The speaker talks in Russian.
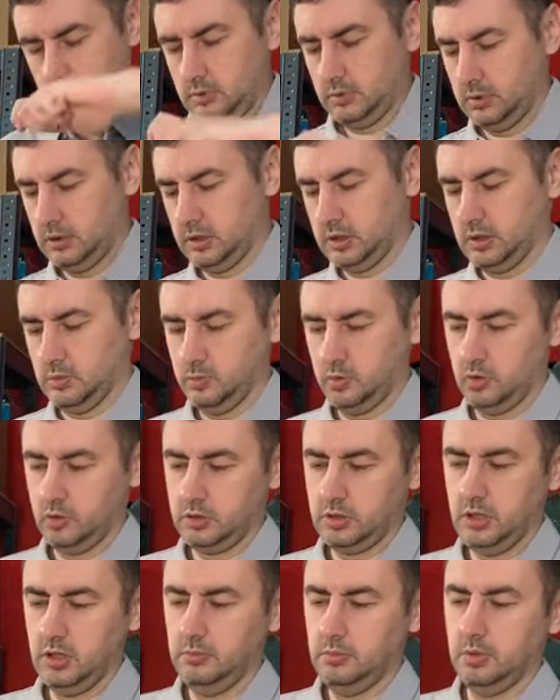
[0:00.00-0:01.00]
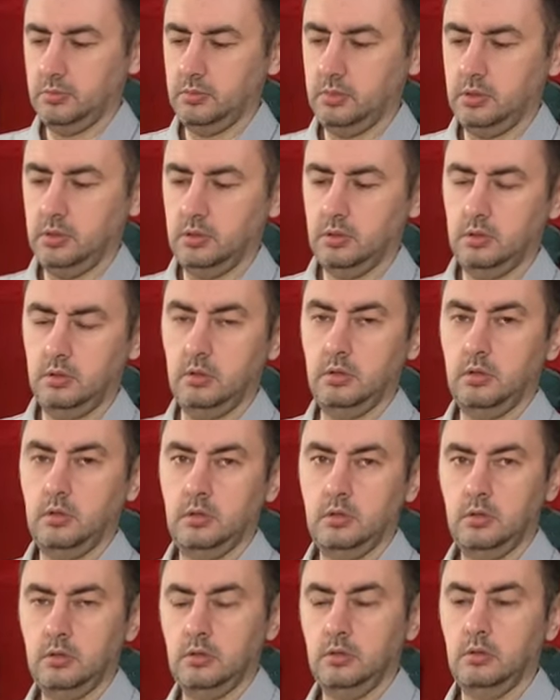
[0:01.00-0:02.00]
Если мы ее снимем,
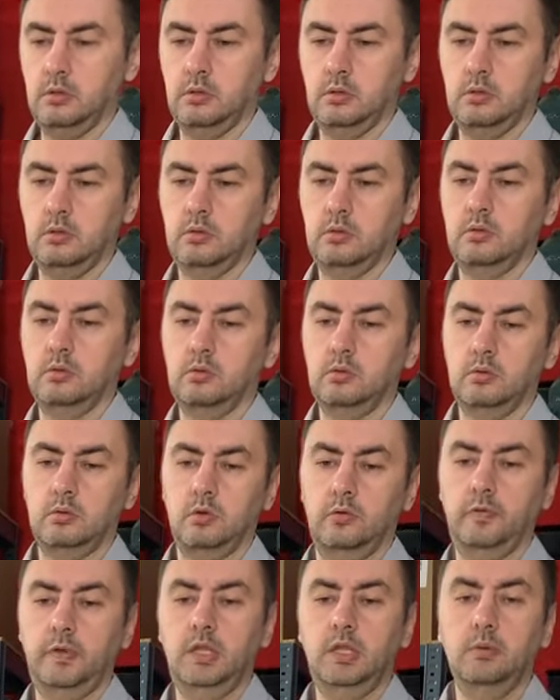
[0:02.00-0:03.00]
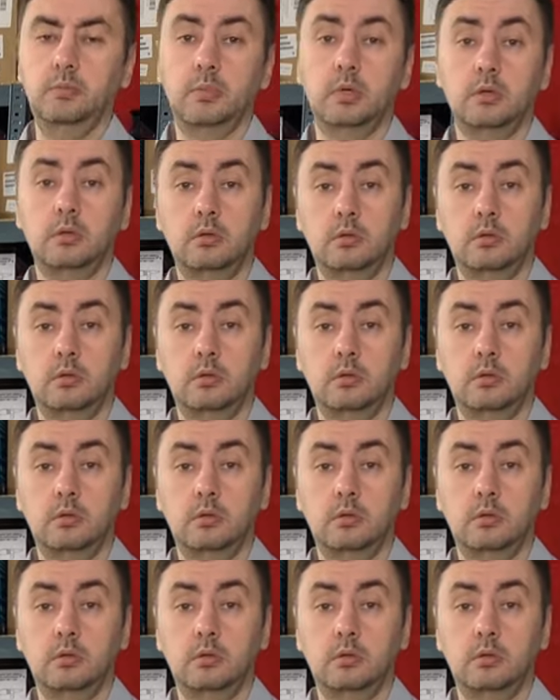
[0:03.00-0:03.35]
то видим